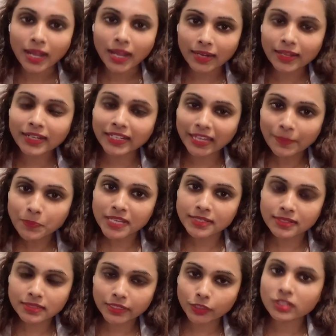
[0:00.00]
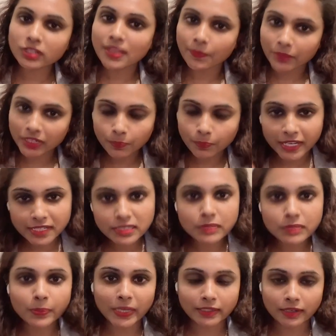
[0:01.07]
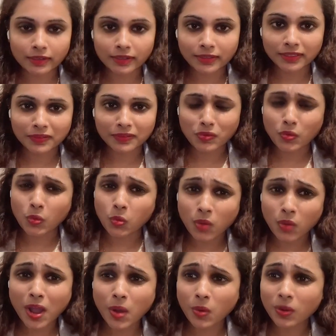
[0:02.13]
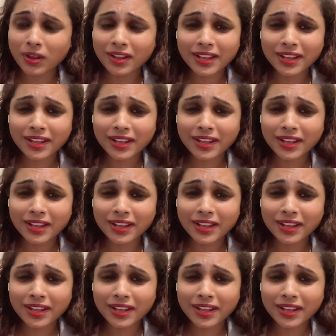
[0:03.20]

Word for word: అలా రేప్ కేసెస్కి కూడా సపరేట్ పేజెస్ పెట్టారంట వావ్